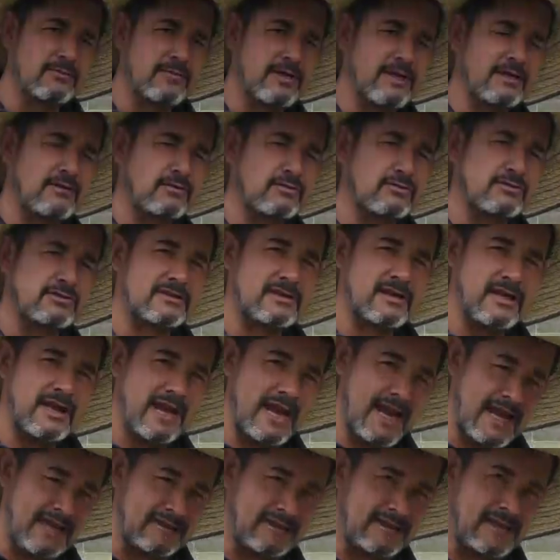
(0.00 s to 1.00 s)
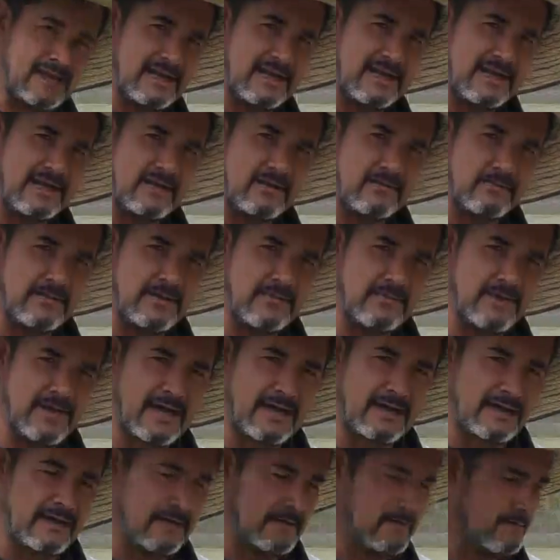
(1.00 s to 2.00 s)
metros la tela de
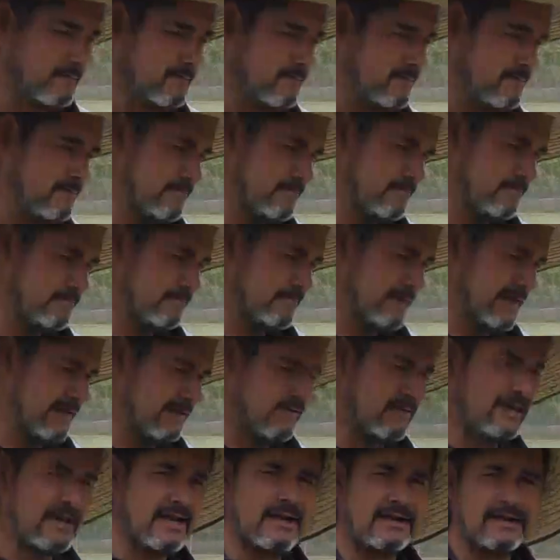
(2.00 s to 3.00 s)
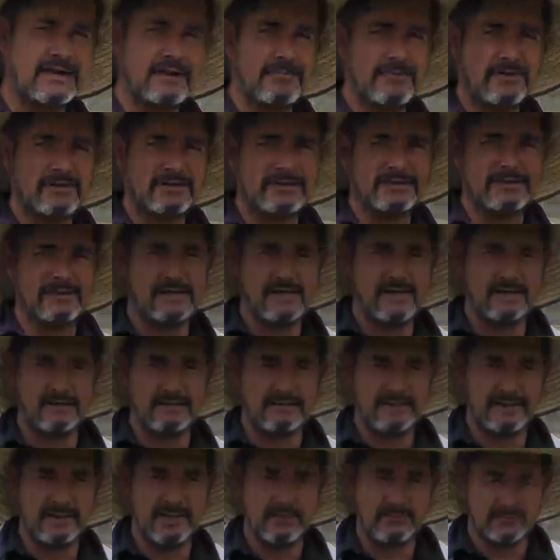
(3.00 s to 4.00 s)
geomembrana pero la capacidad
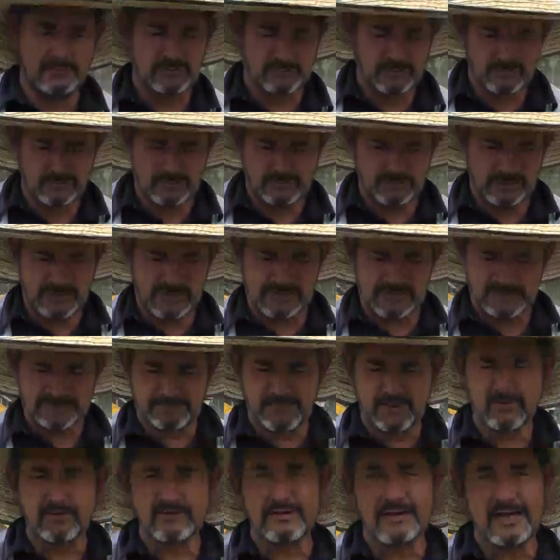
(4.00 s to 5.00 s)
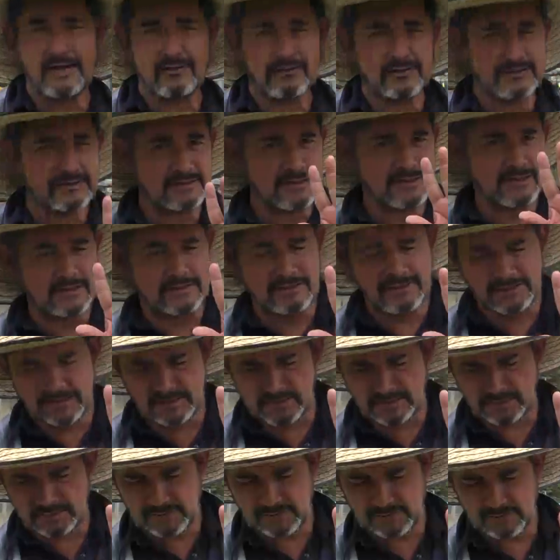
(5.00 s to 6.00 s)
digamos con el espejo de agua serían
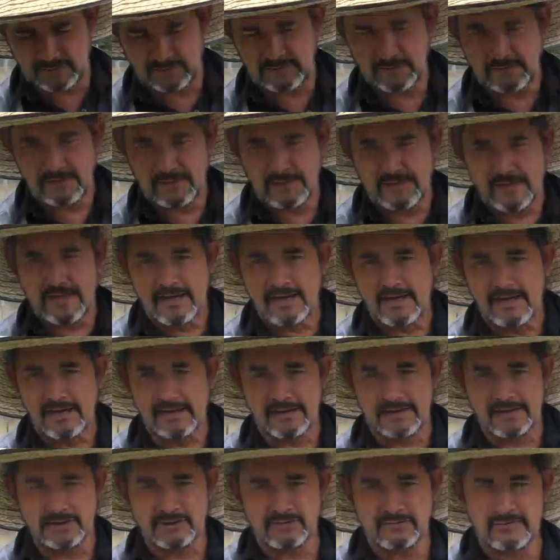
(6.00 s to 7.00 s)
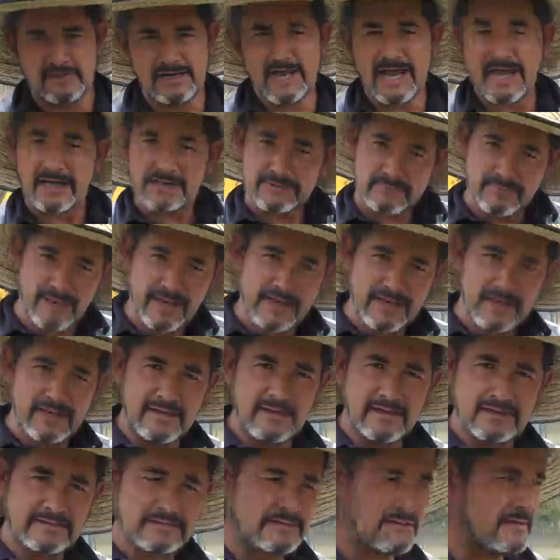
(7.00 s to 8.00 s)
18 el resto es las
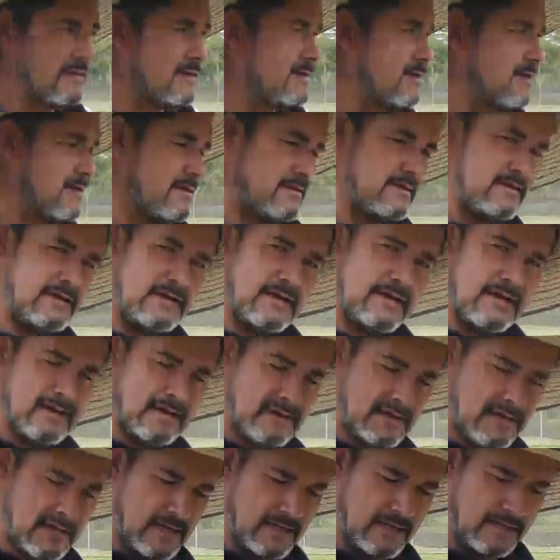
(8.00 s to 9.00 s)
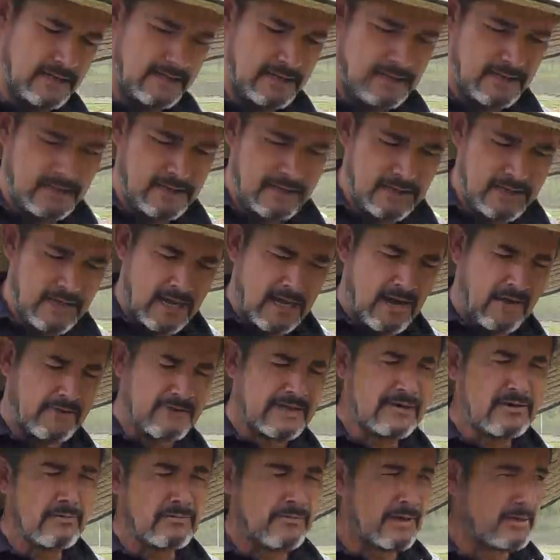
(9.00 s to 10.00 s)
paredes y el anclaje
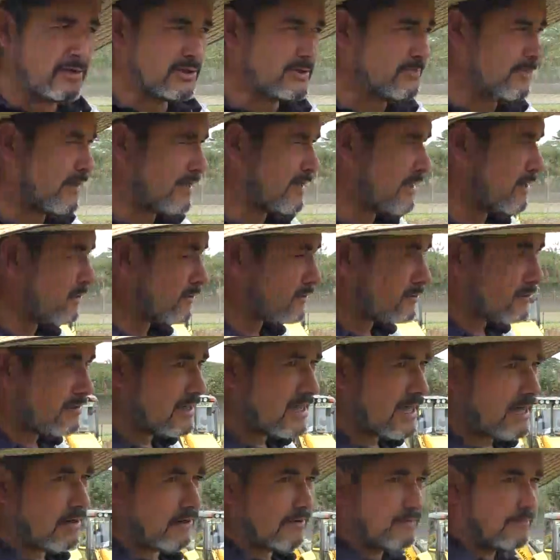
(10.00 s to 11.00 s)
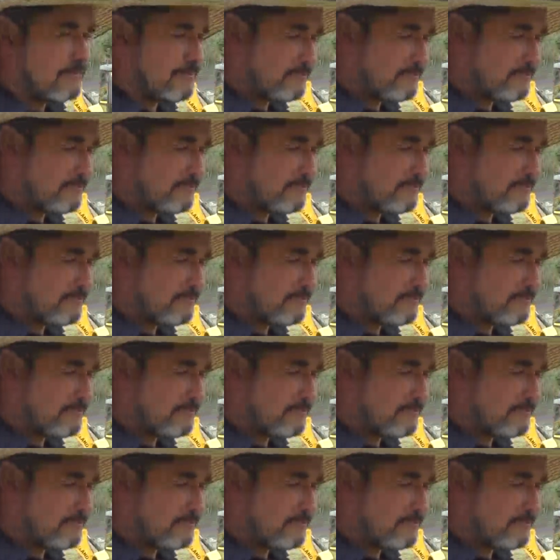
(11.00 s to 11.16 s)
ahora nos vamos para el otro lado